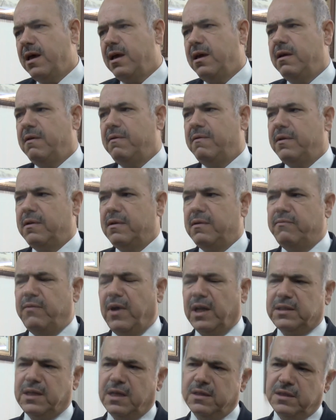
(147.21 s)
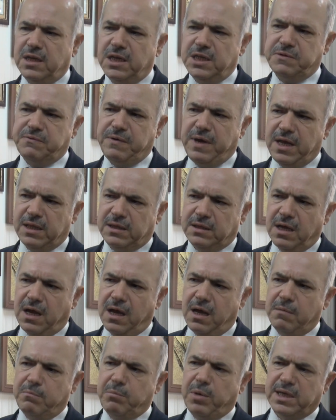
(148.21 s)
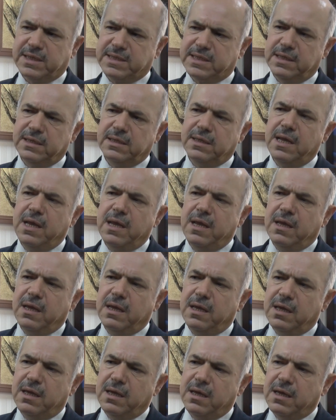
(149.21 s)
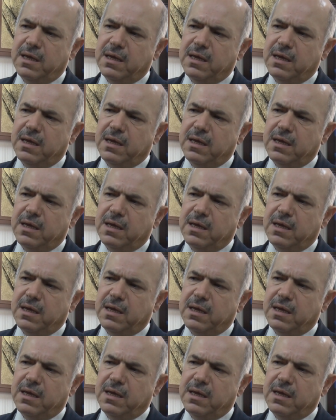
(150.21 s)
E, vatandaş veyahut da basın e,